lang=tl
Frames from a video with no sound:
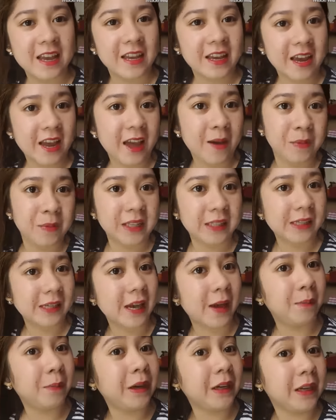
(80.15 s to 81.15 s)
Kaya
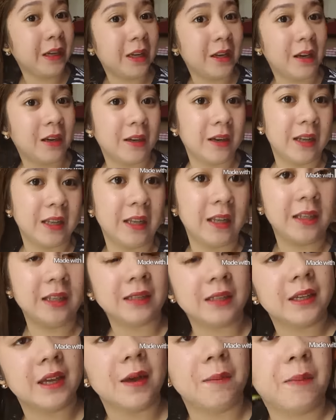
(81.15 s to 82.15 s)
minsan, pag nag-Green
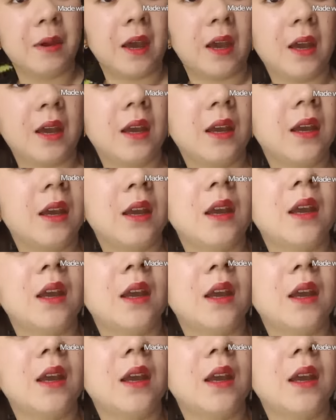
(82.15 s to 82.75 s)
Hills kami,